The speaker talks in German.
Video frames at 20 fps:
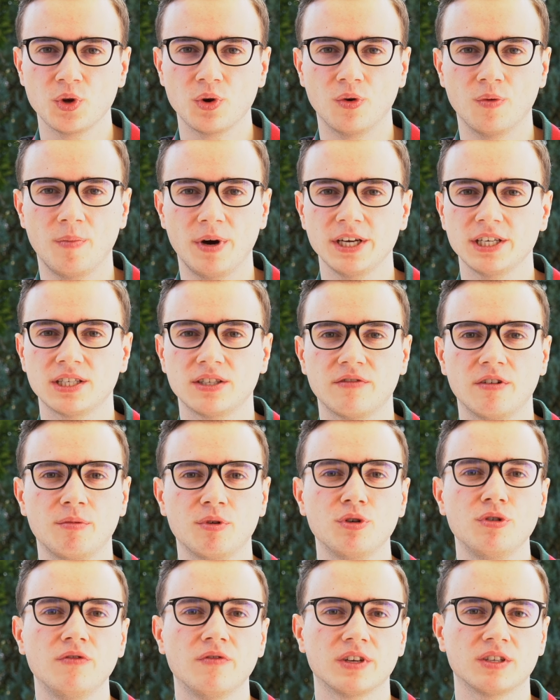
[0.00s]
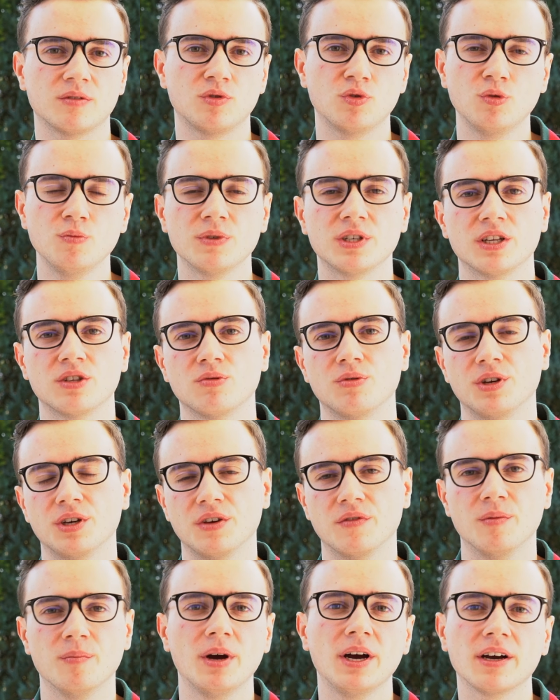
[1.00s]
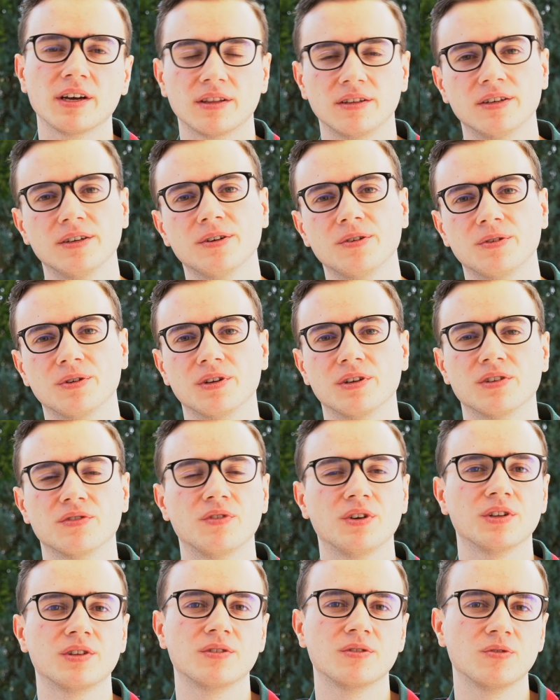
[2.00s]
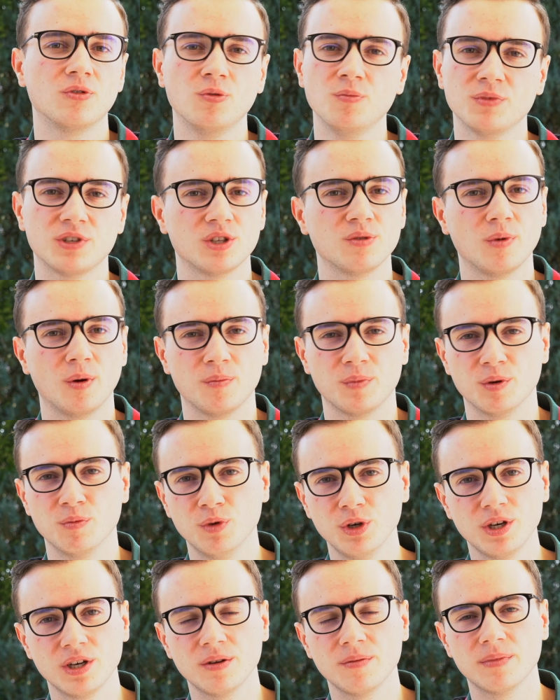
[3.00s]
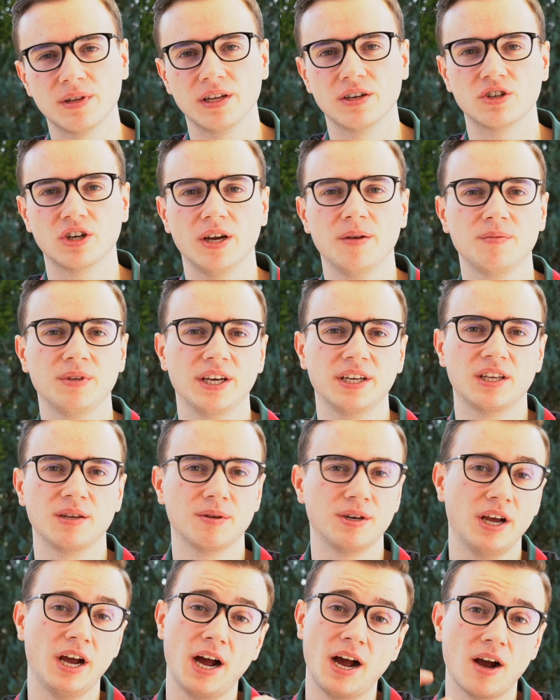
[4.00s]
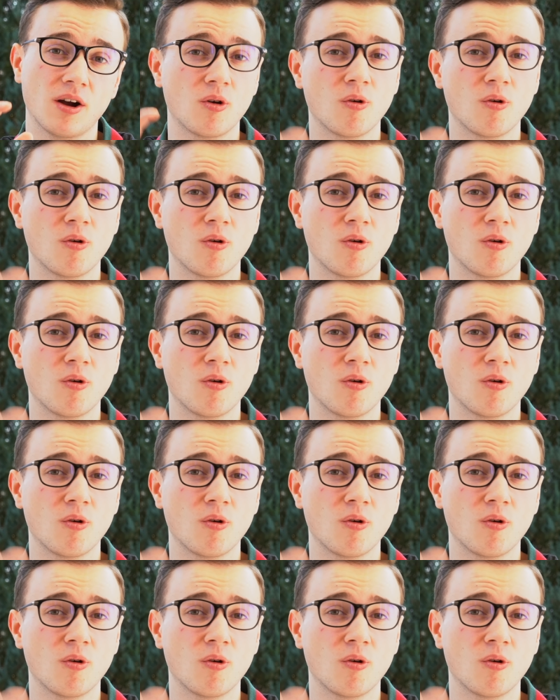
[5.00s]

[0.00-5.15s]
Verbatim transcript: Und meistens, wenn man irgendwas mit Umsatz oder Gewinn macht ne, oder das Wort Umsatz überhaupt in den Mund nimmt, dann schreibt direkt jemand, ja,